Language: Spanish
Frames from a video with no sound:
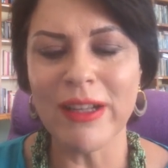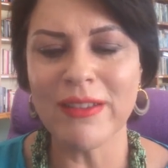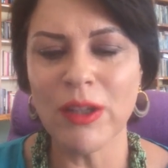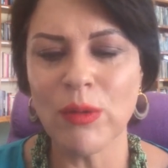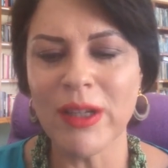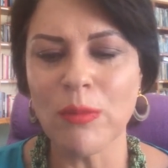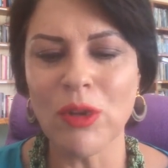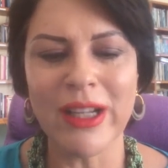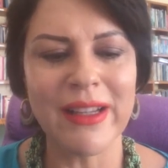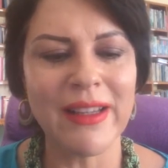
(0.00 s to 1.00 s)
nacido en la
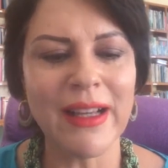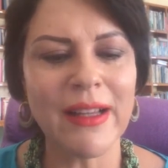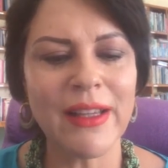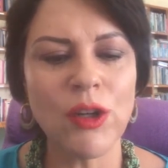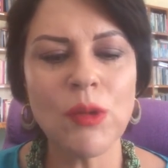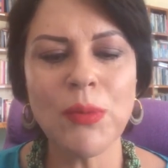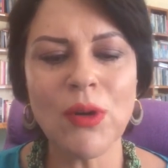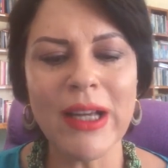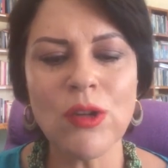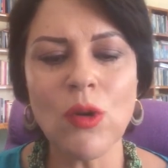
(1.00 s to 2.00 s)
modernidad que hoy por hoy